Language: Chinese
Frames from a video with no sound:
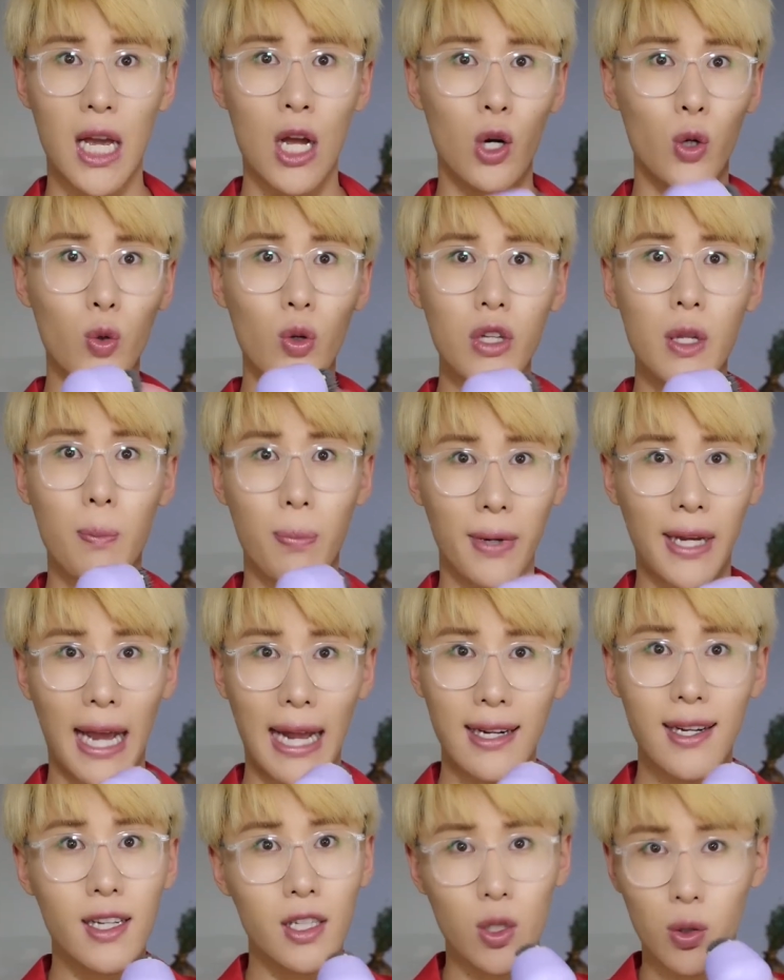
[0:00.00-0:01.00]
如果你不开
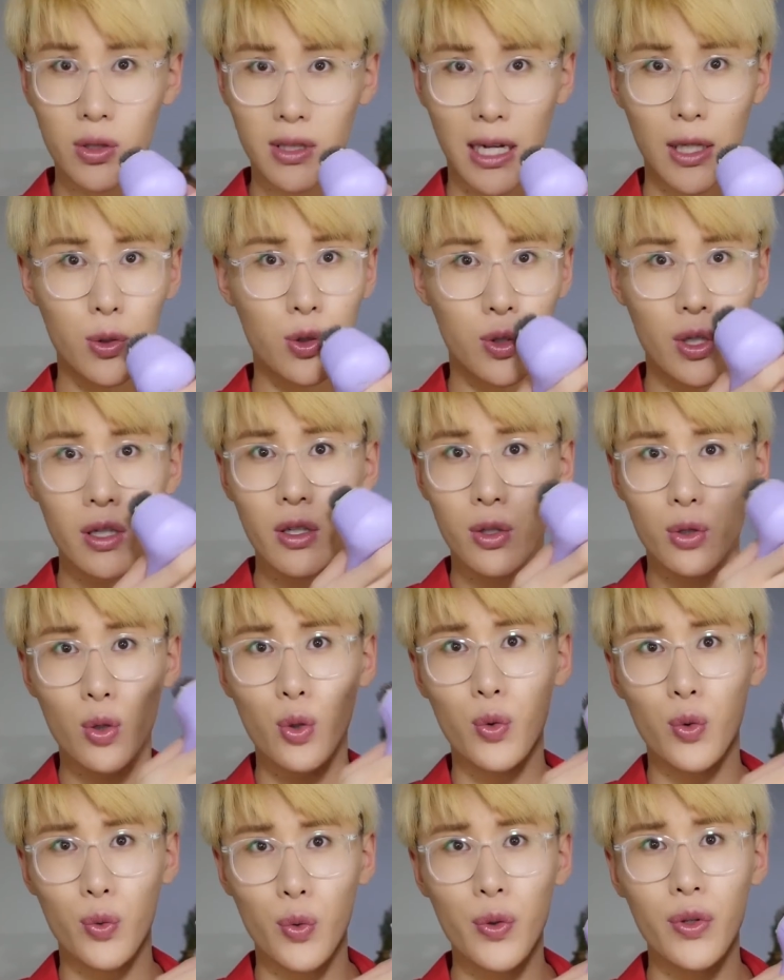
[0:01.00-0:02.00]
震动，它真的就
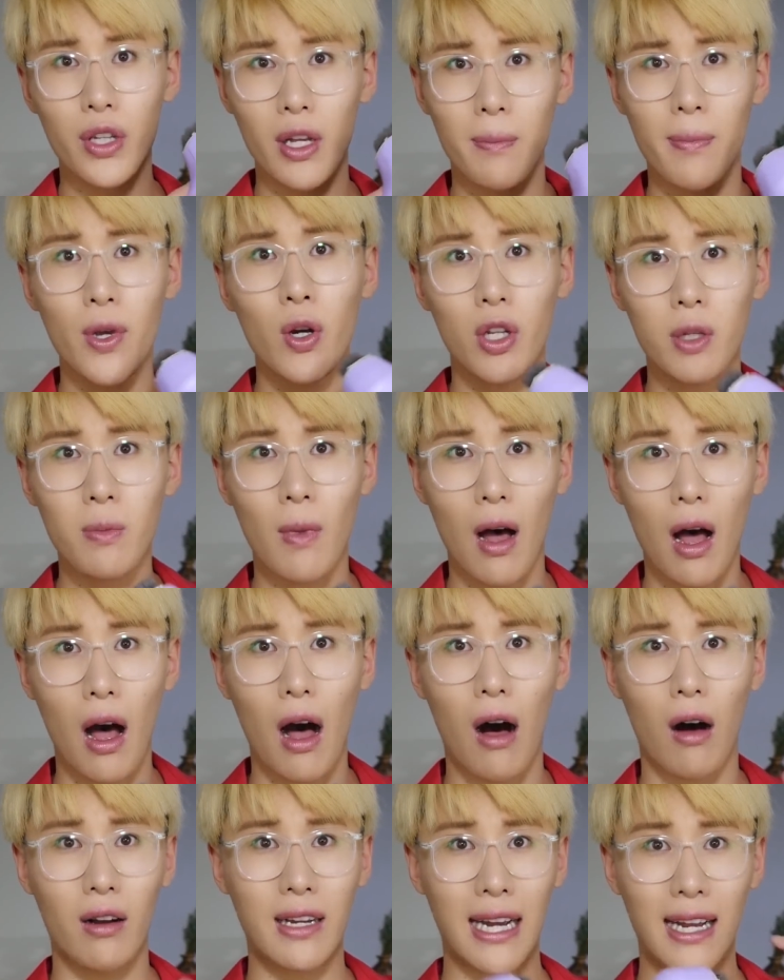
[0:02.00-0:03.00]
晕的没有那么
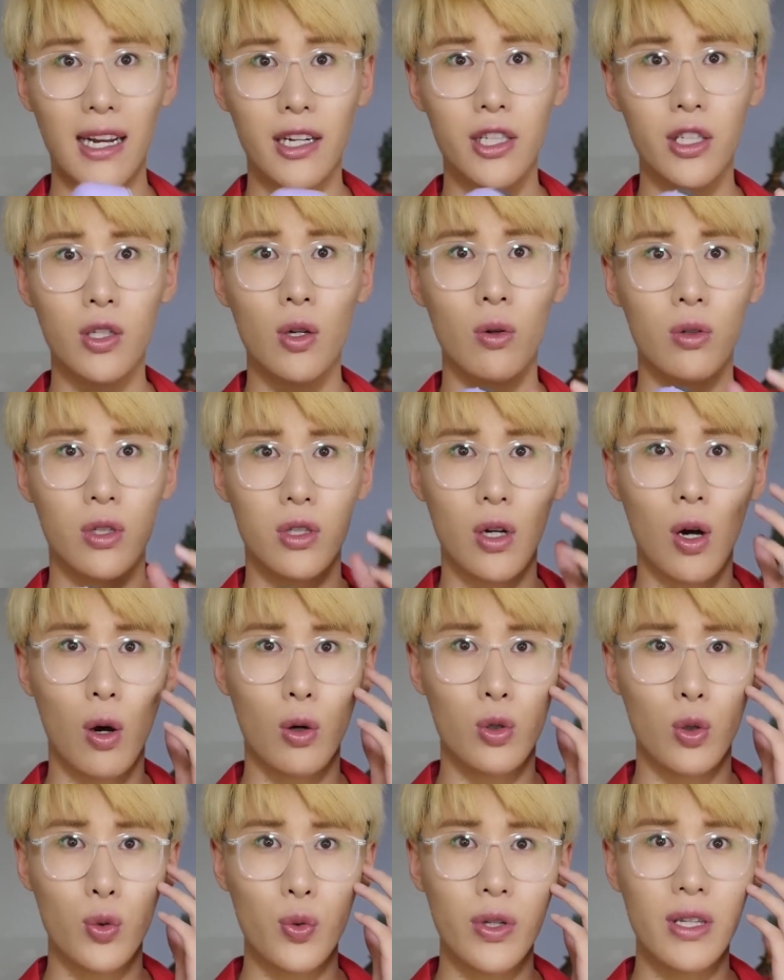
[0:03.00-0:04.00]
好；开了震动之后，
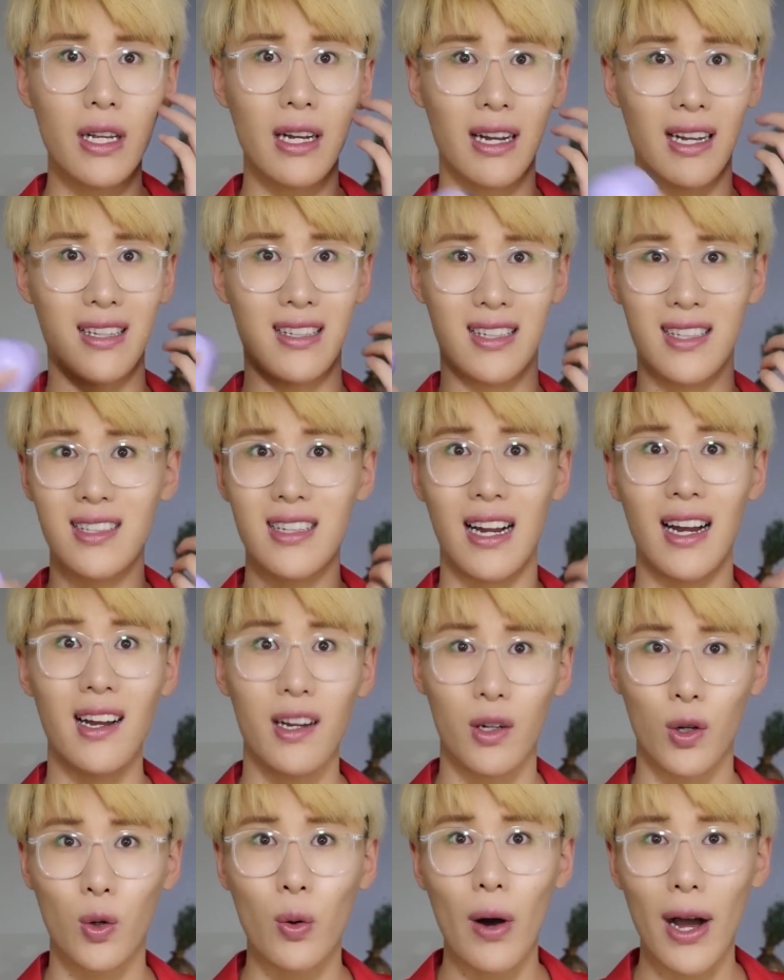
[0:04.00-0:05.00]
就晕的很自然、很
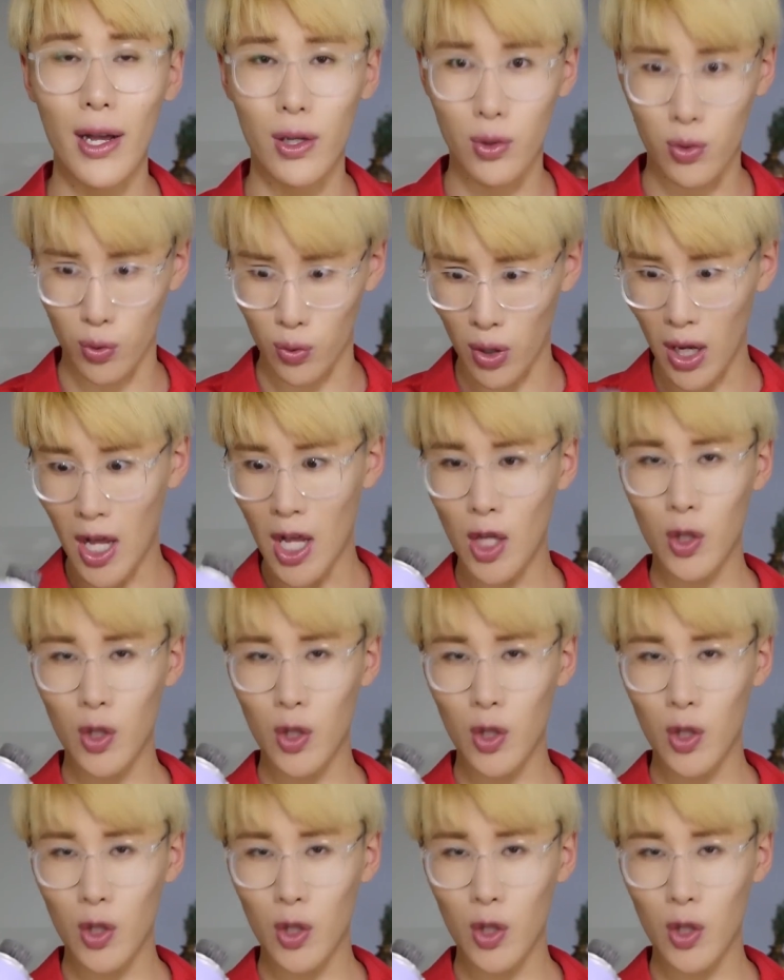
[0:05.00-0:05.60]
快速。